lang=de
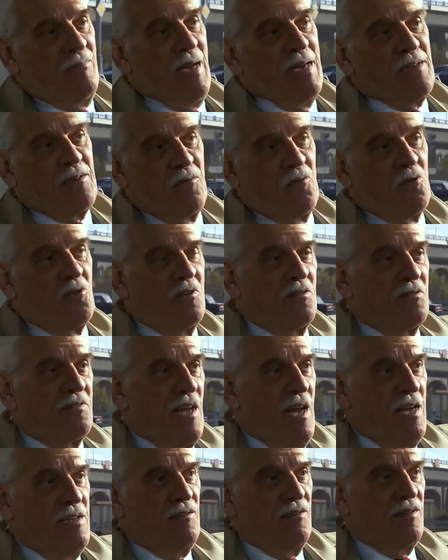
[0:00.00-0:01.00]
im Headquarters
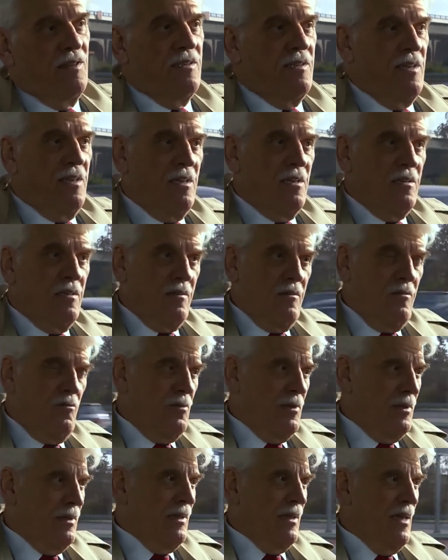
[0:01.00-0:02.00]
der Einzige, der
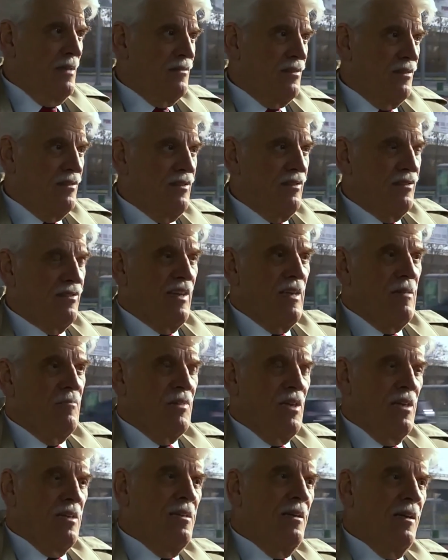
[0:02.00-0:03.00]
über die ganze
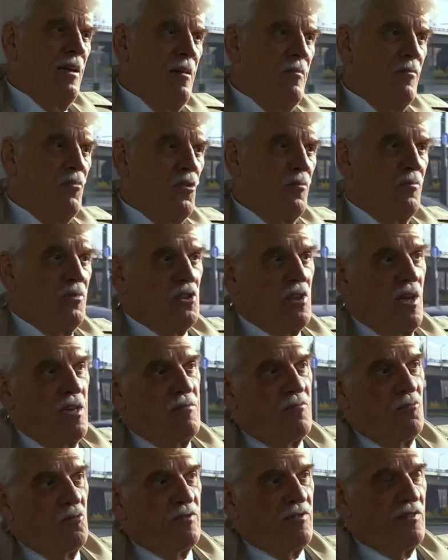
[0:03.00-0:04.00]
Systemtechnik an Bord
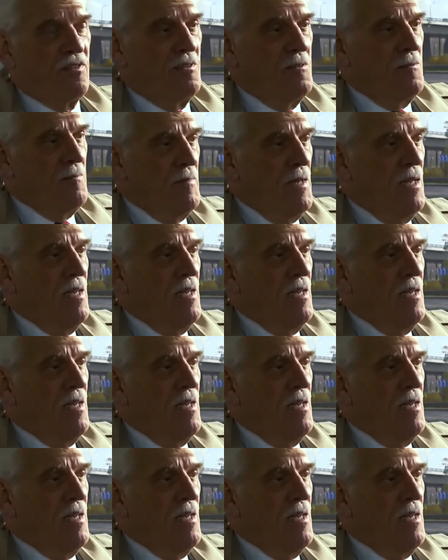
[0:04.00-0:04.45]
Bescheid wusste.